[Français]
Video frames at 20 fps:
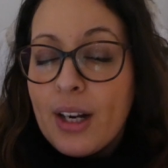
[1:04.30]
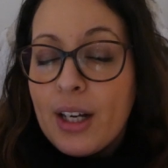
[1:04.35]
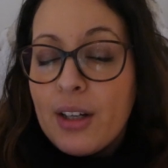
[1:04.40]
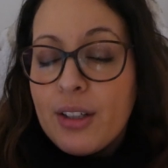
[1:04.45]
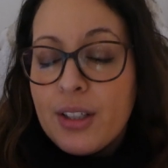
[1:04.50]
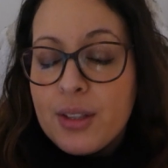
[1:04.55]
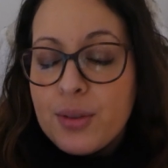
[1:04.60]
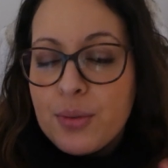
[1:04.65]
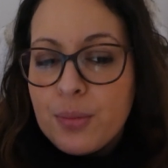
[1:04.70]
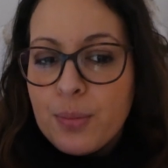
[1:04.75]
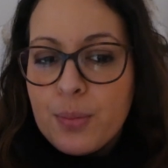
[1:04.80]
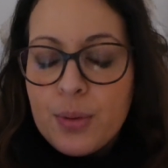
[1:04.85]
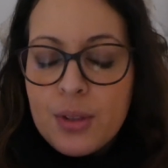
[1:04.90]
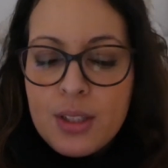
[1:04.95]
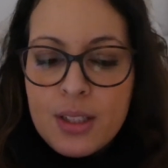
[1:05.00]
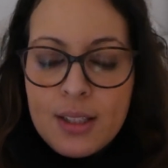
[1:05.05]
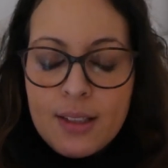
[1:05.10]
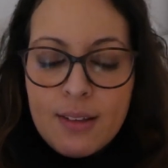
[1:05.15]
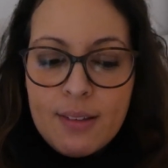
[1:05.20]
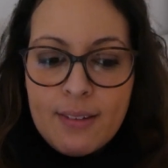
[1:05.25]
la collection
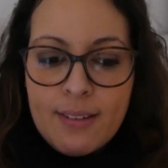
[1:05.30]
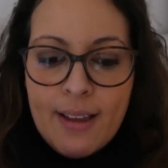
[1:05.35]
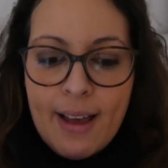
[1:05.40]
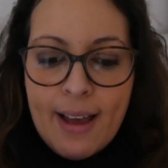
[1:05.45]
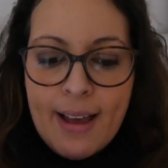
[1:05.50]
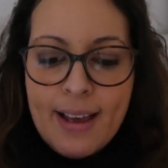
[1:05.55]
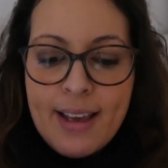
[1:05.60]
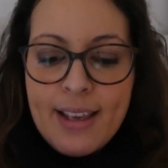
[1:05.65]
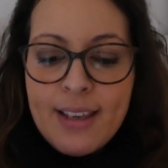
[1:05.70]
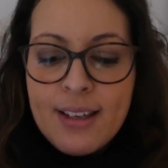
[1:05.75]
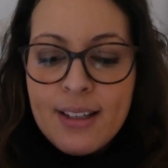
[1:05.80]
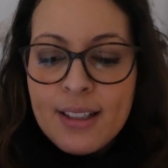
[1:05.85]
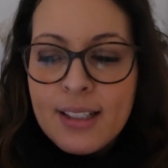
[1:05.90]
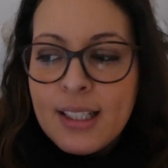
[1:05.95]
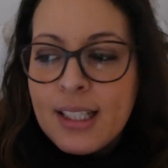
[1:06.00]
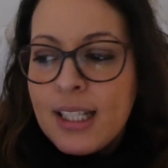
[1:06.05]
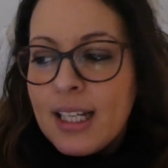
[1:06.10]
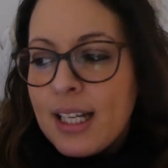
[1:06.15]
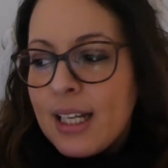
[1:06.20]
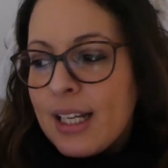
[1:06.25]
petite taille.
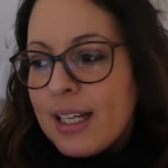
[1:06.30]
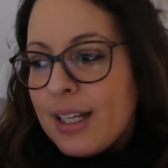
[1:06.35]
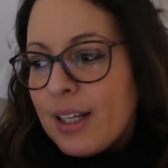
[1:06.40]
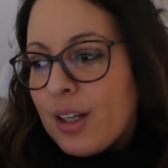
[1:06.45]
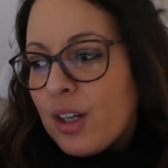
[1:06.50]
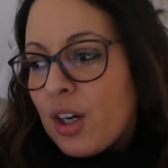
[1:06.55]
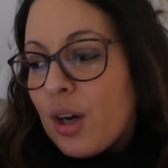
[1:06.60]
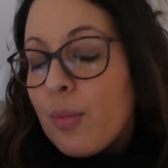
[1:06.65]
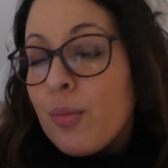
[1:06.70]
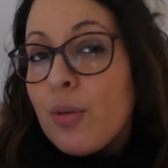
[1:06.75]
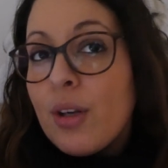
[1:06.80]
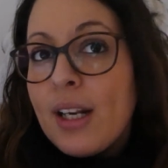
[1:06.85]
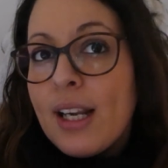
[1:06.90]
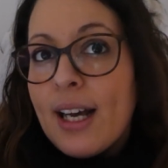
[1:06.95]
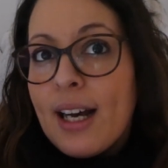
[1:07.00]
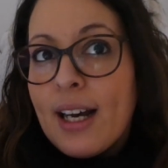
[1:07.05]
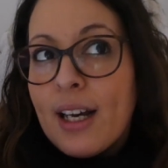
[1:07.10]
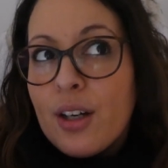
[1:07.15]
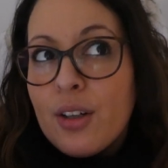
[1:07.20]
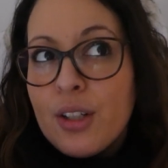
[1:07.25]
Comme
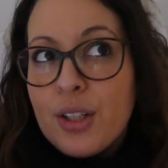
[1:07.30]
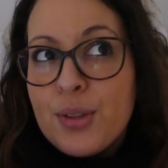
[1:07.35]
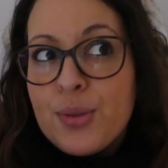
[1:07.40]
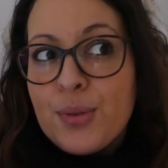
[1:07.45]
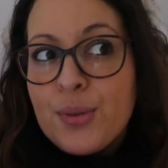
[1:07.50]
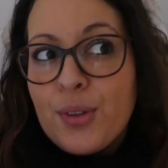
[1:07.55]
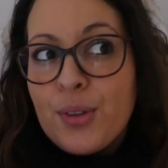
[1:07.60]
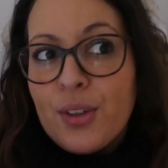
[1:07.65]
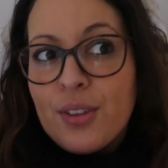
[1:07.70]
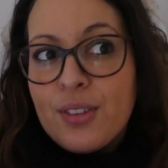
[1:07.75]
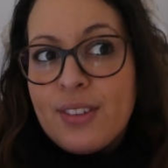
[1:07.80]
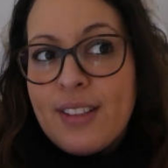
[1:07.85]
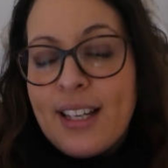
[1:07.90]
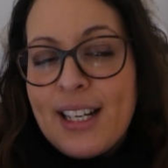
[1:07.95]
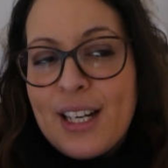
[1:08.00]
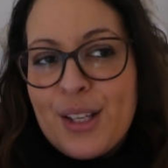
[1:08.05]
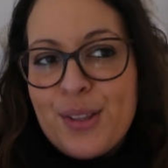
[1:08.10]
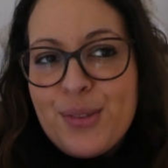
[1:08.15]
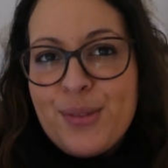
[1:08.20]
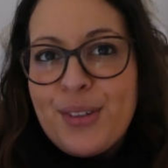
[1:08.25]
la collection grande
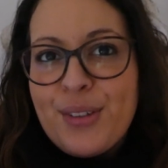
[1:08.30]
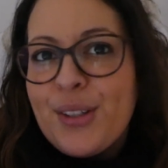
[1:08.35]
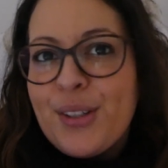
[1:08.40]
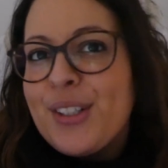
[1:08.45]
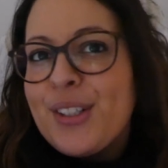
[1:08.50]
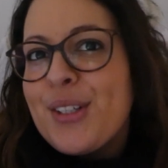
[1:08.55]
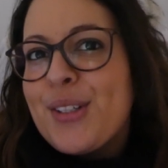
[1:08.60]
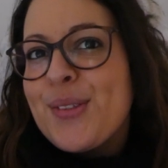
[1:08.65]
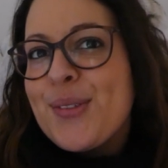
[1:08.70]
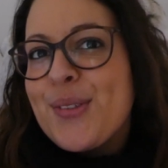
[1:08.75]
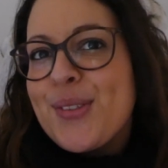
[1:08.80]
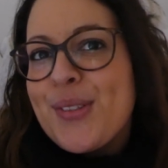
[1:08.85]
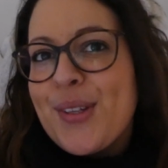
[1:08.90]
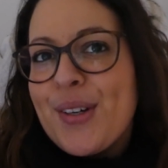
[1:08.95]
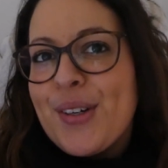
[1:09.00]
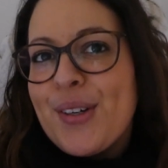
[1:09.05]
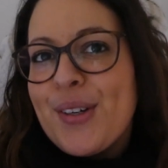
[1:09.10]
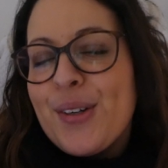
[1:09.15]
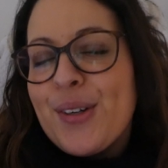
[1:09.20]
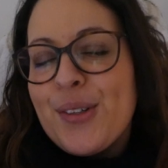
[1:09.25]
taille, la nouvelle collection
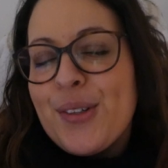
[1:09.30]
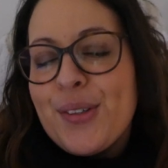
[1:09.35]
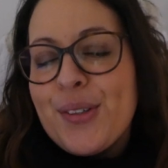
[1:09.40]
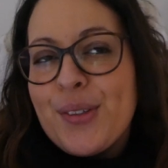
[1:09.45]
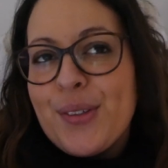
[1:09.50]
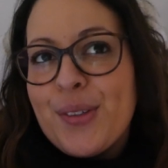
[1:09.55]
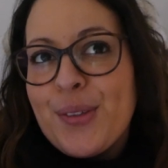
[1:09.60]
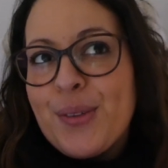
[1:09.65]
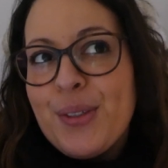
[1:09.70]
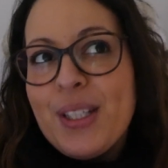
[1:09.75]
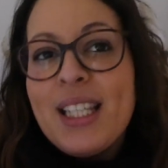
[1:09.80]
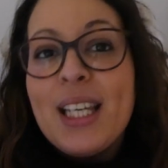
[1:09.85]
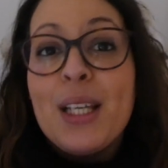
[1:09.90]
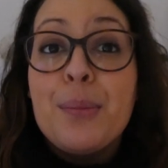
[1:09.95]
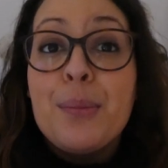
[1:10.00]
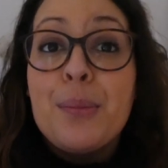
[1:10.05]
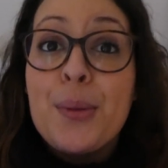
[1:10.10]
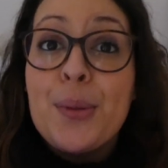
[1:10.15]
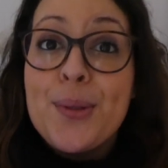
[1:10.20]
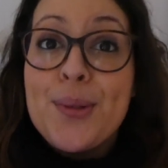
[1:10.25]
sort euh, le
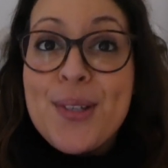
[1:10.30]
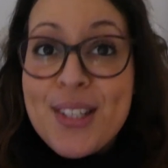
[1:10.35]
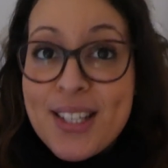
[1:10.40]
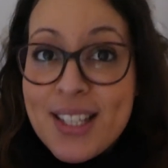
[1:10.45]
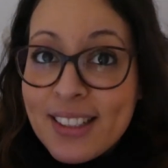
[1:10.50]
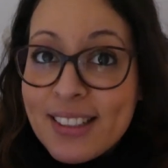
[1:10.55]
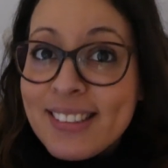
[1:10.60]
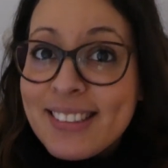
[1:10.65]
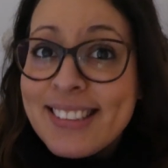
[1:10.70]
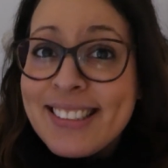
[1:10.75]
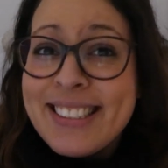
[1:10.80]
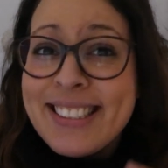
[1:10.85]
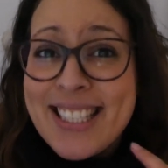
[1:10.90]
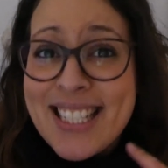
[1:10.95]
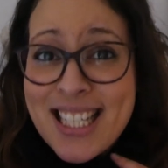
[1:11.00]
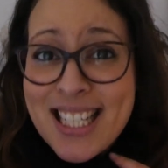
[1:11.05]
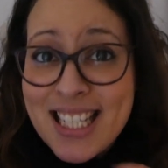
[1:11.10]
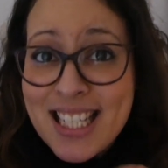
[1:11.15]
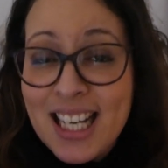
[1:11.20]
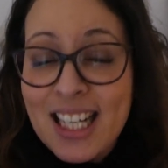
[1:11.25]
week-end prochain
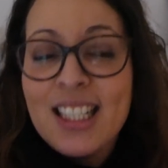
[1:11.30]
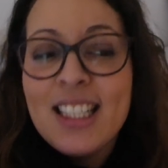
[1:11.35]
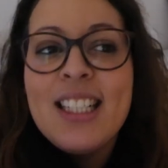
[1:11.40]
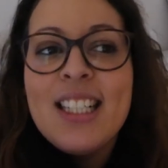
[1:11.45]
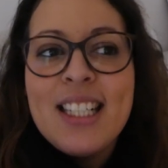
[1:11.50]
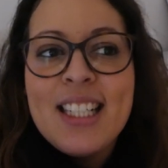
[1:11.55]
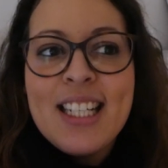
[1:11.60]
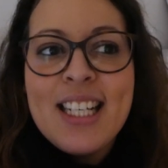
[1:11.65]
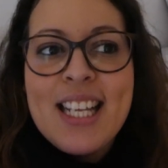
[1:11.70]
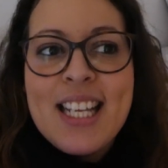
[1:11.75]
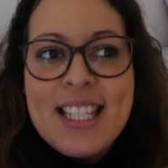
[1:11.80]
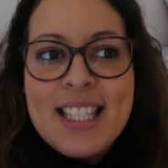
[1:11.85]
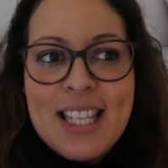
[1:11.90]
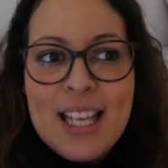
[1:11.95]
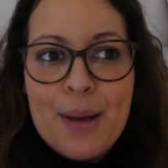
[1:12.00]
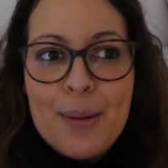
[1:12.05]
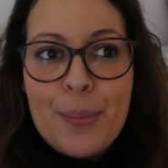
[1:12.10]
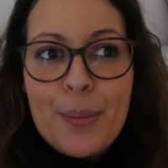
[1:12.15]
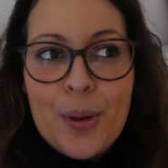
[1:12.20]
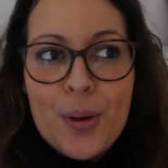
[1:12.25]
déjà.
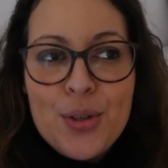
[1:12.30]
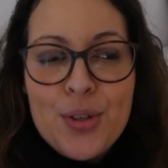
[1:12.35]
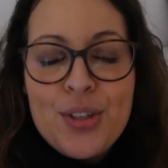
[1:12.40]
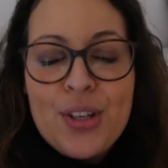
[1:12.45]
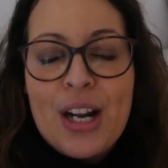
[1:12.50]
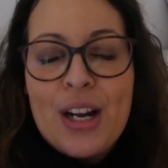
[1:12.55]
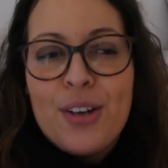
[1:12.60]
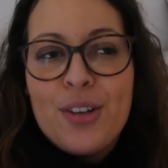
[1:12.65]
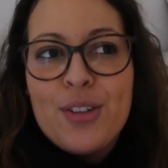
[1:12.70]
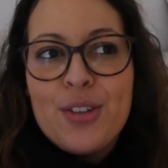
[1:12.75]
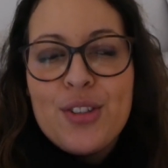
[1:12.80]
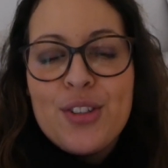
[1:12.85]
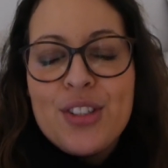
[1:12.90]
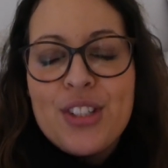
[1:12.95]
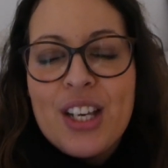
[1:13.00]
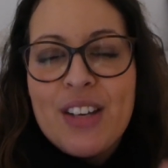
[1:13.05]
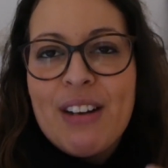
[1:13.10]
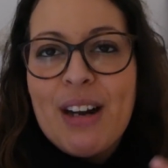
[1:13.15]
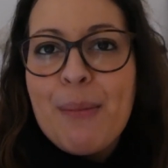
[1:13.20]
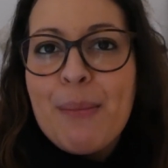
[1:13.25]
Ça approche. Alors
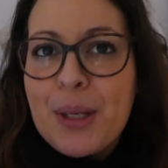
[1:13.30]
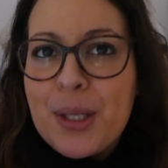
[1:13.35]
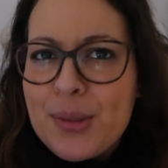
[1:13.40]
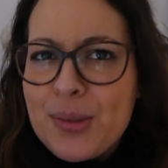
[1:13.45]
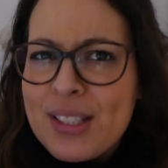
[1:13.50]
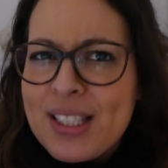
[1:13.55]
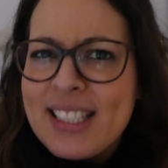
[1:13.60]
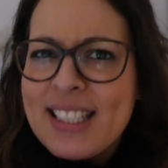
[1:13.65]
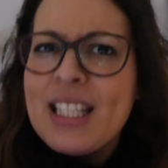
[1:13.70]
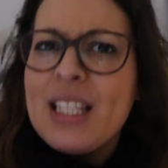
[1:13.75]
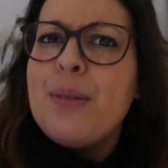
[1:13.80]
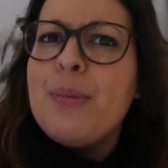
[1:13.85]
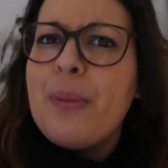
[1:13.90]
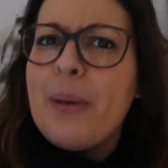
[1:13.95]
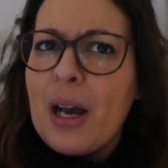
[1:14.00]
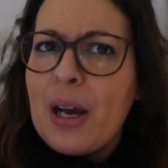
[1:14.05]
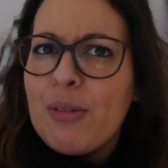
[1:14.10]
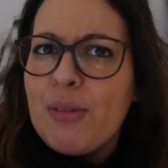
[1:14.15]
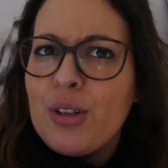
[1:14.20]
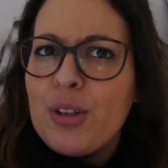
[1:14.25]
j'avais l'impression que c'était
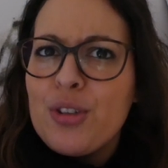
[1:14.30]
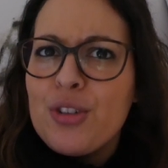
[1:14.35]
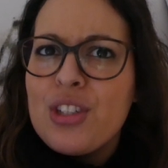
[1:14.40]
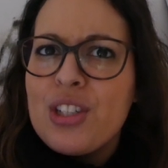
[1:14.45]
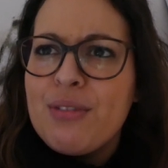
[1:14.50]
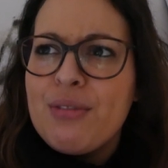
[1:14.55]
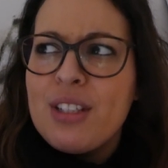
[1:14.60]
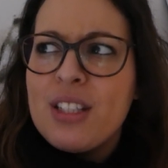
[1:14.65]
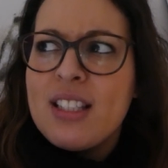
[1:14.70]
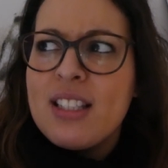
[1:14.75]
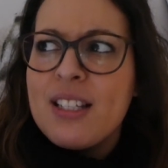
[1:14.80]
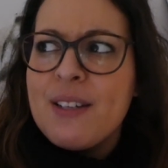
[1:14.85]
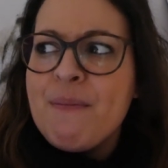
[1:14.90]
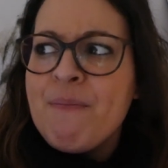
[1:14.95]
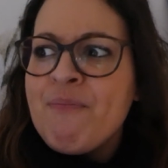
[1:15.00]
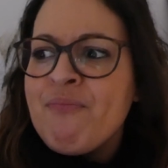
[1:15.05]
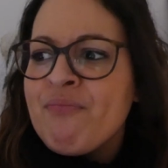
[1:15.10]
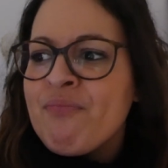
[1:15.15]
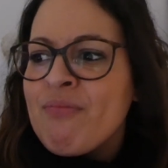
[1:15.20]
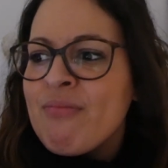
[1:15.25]
hyper loin quand je l'ai fixé.
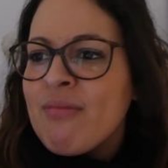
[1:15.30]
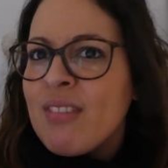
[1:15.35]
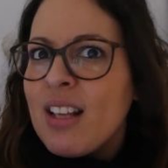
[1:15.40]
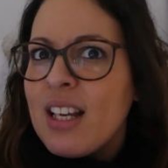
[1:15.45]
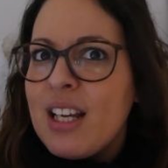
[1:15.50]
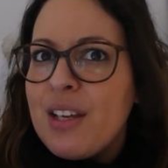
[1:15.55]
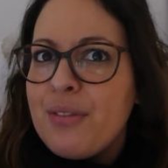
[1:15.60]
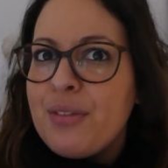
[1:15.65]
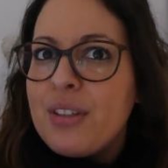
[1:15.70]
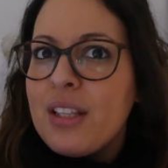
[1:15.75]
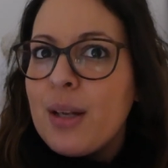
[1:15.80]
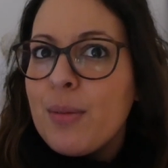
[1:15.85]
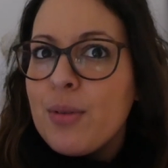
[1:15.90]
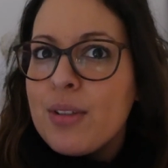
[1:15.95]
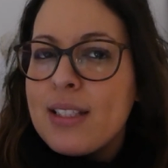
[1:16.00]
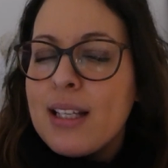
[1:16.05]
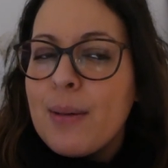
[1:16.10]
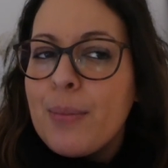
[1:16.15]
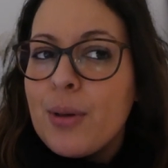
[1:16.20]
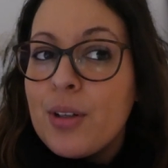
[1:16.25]
Et finalement
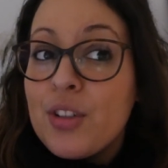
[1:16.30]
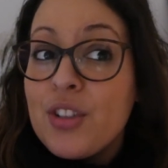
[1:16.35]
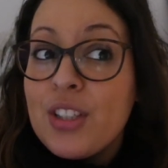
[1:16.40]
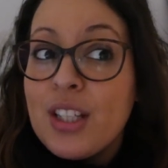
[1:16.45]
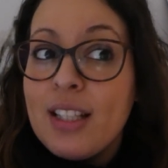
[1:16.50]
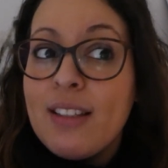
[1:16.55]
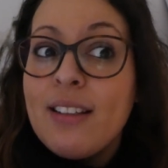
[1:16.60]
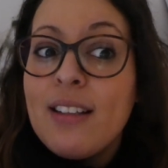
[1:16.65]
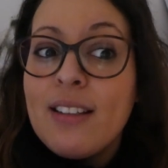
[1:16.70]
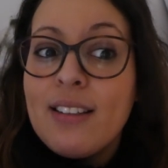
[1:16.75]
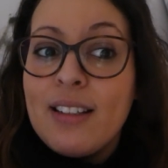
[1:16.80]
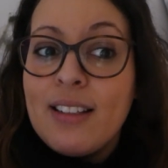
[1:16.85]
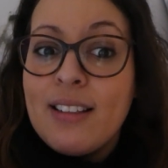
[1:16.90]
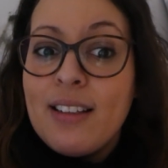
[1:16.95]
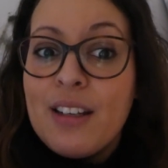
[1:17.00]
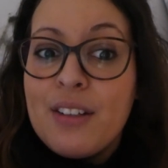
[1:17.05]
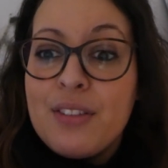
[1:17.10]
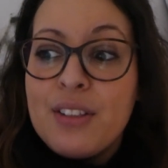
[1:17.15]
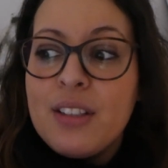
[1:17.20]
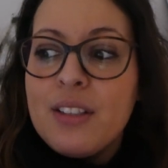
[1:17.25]
ça approche très très très
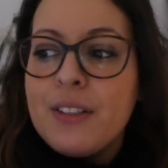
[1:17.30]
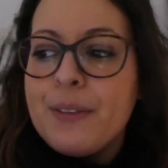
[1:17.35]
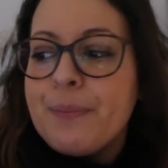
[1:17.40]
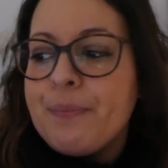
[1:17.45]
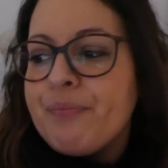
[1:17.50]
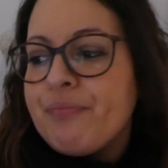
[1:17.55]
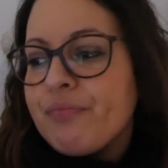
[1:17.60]
très vite.